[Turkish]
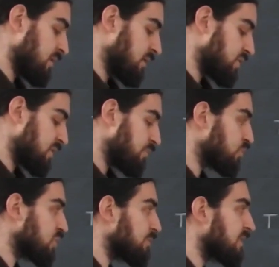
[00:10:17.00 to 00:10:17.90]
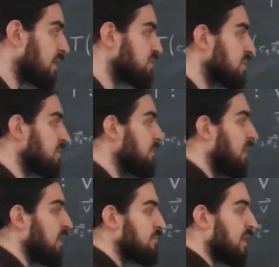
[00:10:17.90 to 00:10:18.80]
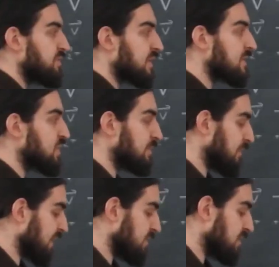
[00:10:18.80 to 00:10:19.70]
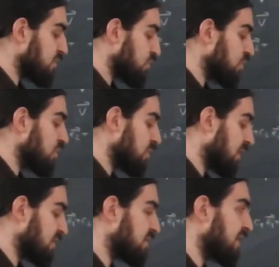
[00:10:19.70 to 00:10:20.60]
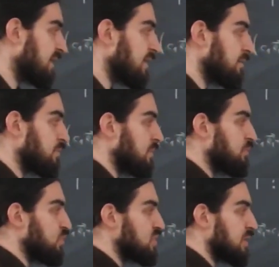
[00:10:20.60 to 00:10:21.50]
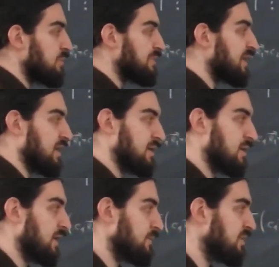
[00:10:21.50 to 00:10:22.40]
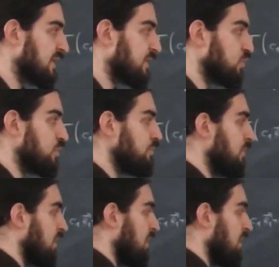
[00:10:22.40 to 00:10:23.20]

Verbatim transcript: E, şimdi burada birazcık matris çarpması nedir onu hatırlayarak bu işlemi bir daha yazmak istiyorum.